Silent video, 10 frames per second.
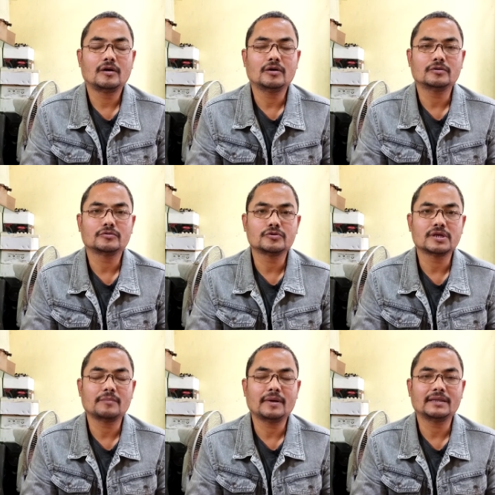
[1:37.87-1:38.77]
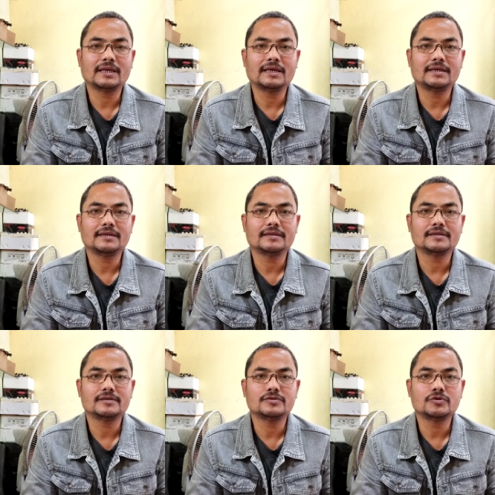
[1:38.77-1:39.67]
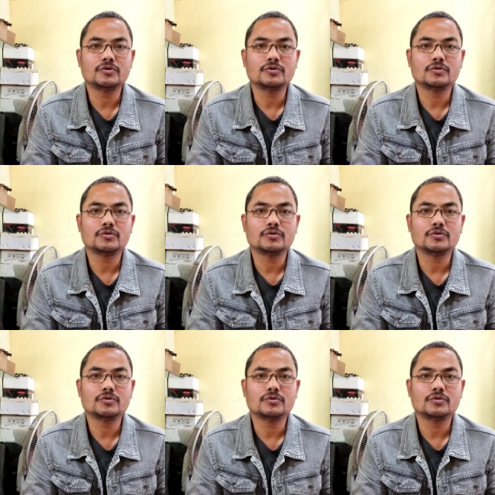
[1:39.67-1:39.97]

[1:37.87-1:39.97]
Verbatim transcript: और दूसरा बात है जो